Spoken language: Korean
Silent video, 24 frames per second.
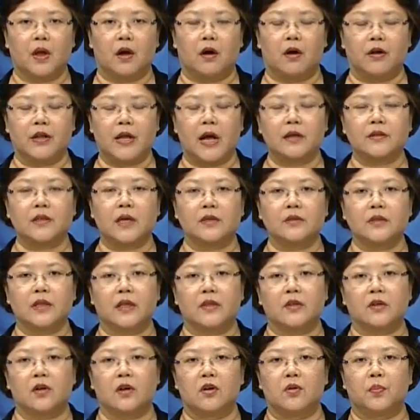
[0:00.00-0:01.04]
어,
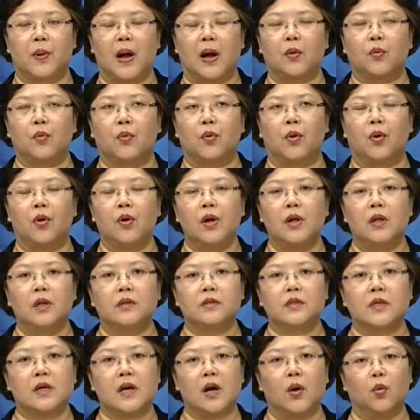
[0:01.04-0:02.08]
향상되는 걸 봤고
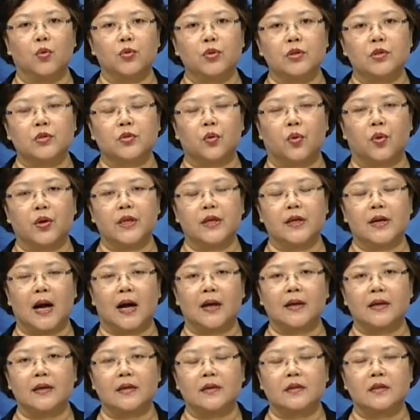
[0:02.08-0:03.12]
제가 오늘도 이
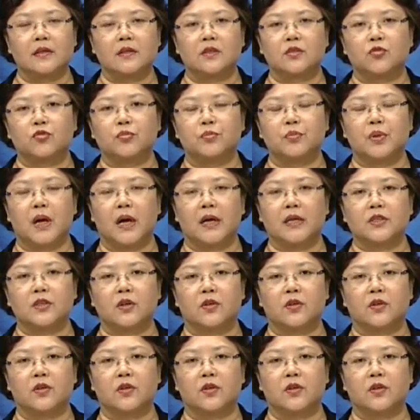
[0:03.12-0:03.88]
강의를 준비하기